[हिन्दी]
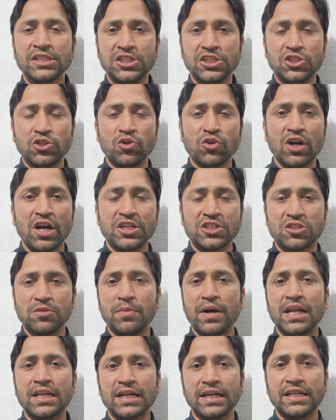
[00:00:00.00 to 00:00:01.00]
चीज़ों का
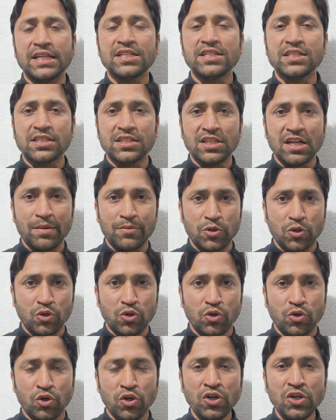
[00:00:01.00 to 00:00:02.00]
इस्तेमाल करें जितनी आप
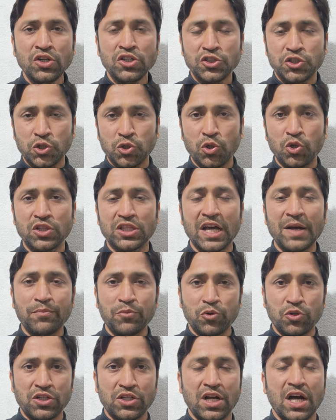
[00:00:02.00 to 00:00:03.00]
लोगों को ज़रूरत है
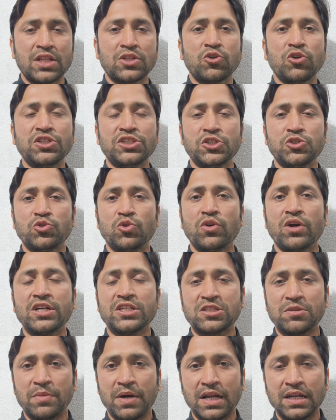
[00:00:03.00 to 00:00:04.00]
पूरी रात को इन चीज़ों का
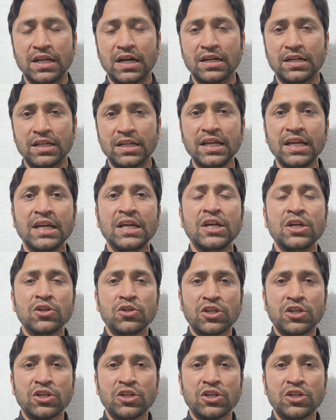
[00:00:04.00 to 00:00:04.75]
इस्तेमाल ना करें